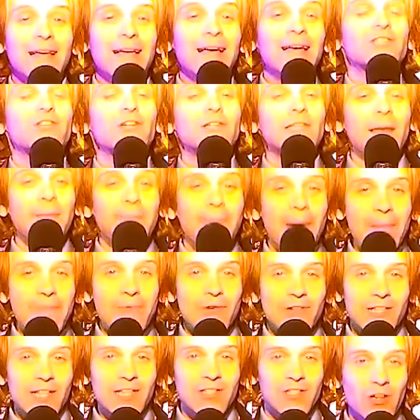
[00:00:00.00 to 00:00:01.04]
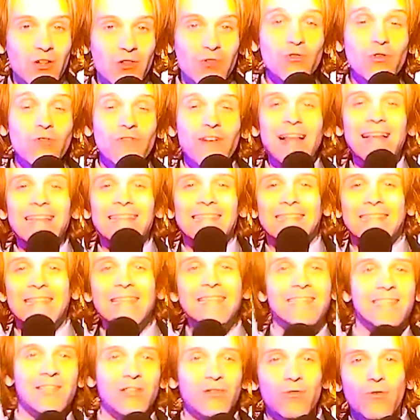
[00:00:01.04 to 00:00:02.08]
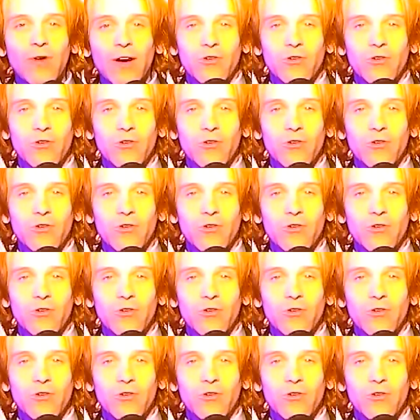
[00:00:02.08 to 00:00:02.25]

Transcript: est-ce que t'es prêt pour cette nouvelle session